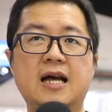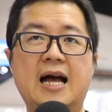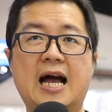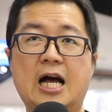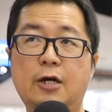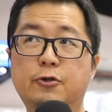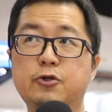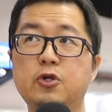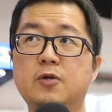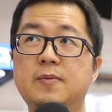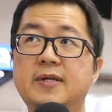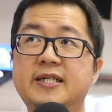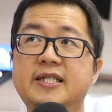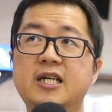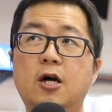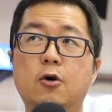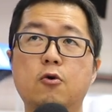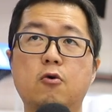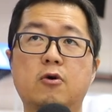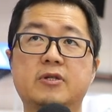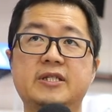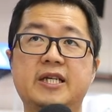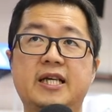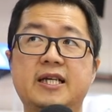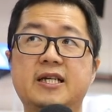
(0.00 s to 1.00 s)
RGB 效
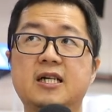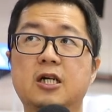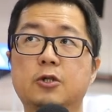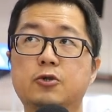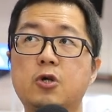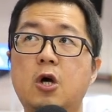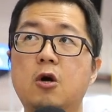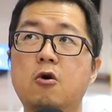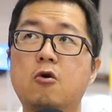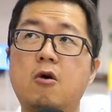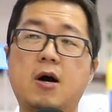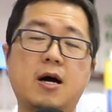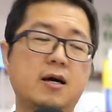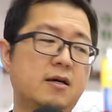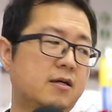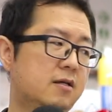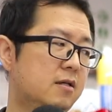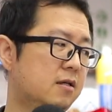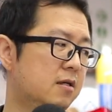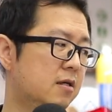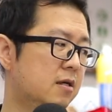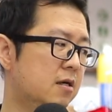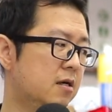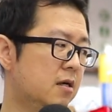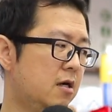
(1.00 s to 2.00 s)
果的一个状况。
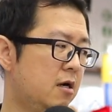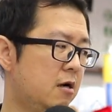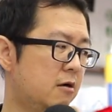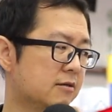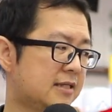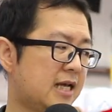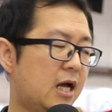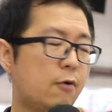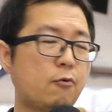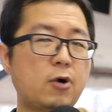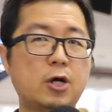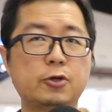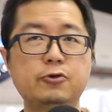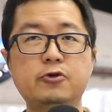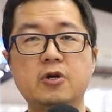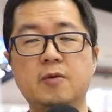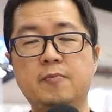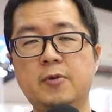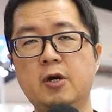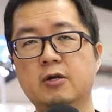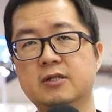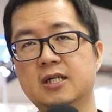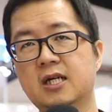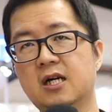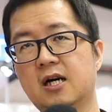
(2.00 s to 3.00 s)
哦，它完全
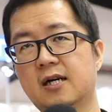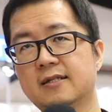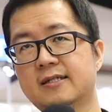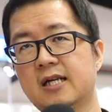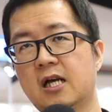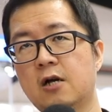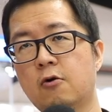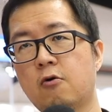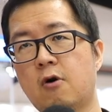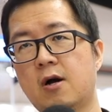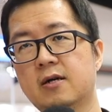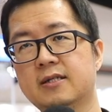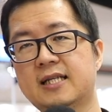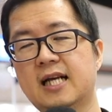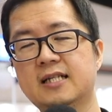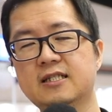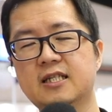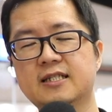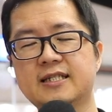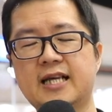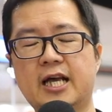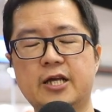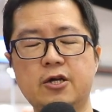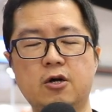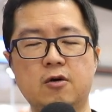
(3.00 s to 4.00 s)
没有任何灯光，它
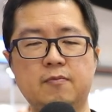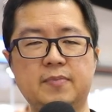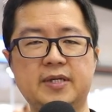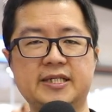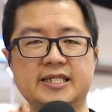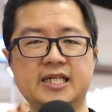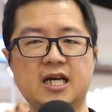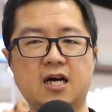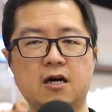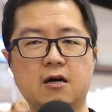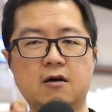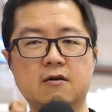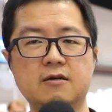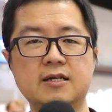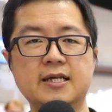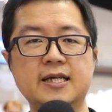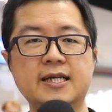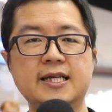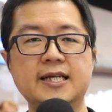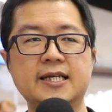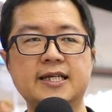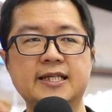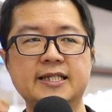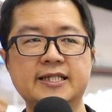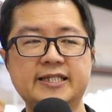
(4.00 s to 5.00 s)
是采用比较
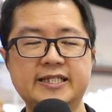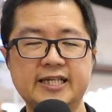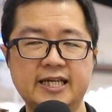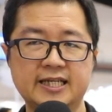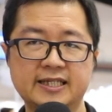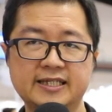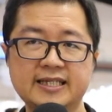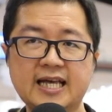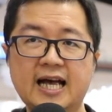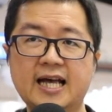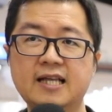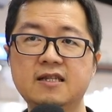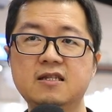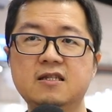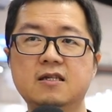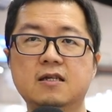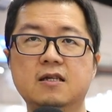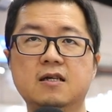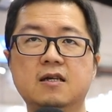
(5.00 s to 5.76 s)
简单